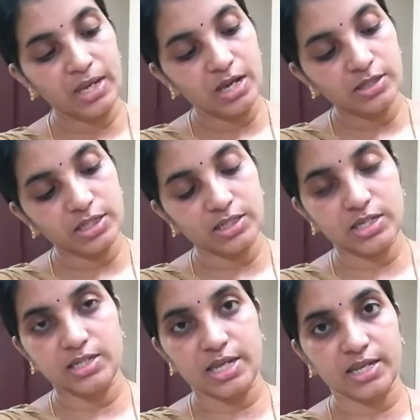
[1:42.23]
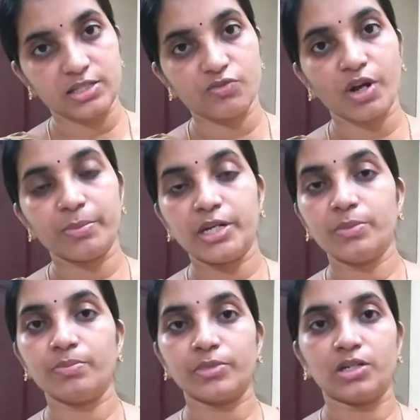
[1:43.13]
సిక్స్టీ సెకండ్స్ వన్ మినిట్
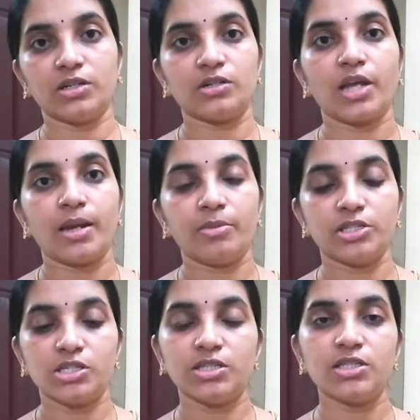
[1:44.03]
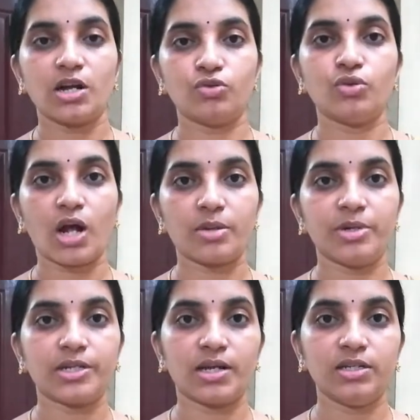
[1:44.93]
టైం వచ్చేసి దాంట్లో
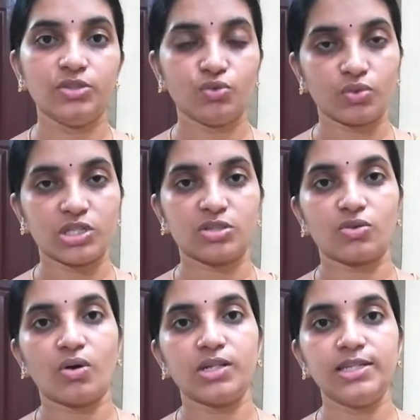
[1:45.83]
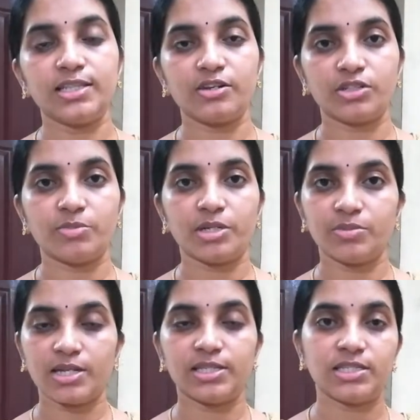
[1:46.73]
నానబెట్టాలి సోక్ చేసుకోవాలి తర్వాత మనం
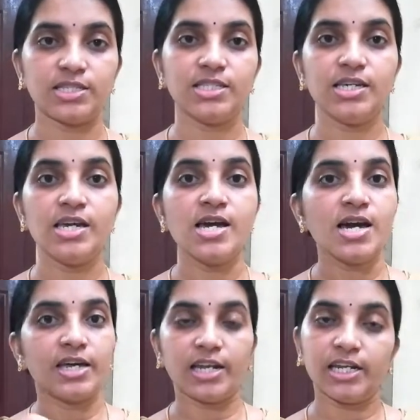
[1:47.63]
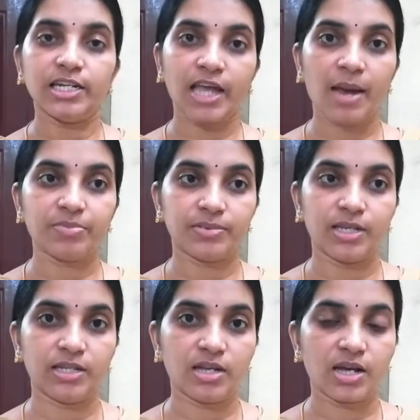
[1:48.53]
దాన్ని తీసేసి రన్నింగ్ ట్యాప్
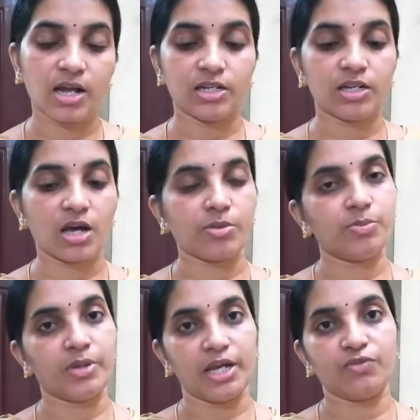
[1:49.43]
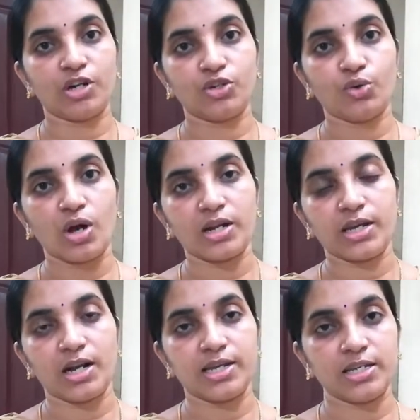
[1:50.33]
కింద కానీ నార్మల్ ప్లెయిన్ వాటర్లో కానీ
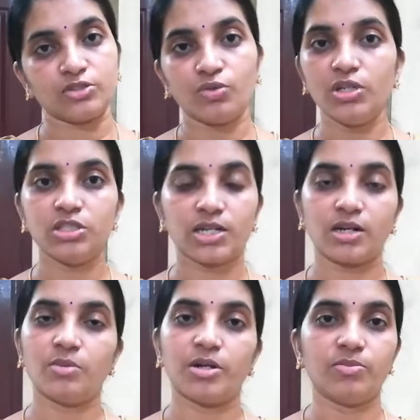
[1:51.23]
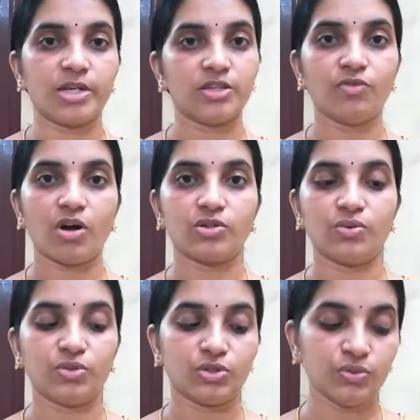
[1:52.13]
కడిగేసుకొని చక్కగా మనం అయితే
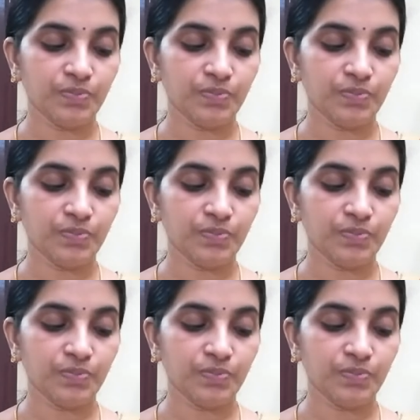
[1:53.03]
వాడుకోవచ్చు